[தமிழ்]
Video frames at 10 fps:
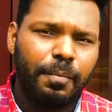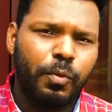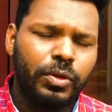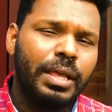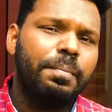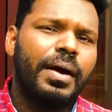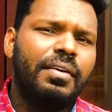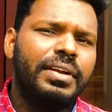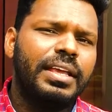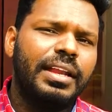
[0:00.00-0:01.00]
போதை
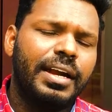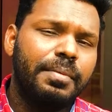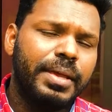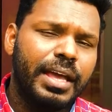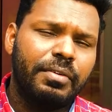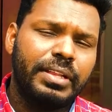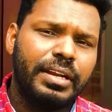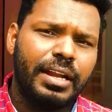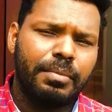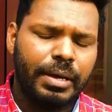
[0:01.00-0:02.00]
பாவனையில்
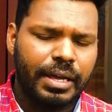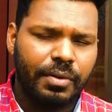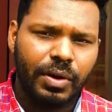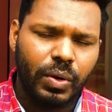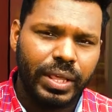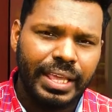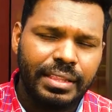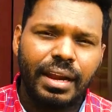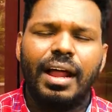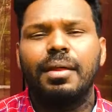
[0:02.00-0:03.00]
அடிமையாவதன் காரணமாக அவர்களுடைய
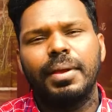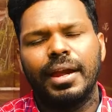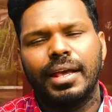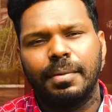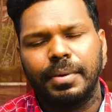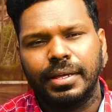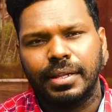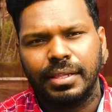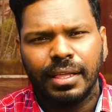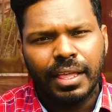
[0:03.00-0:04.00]
எதிர்காலமே இழக்கப்படுகிறது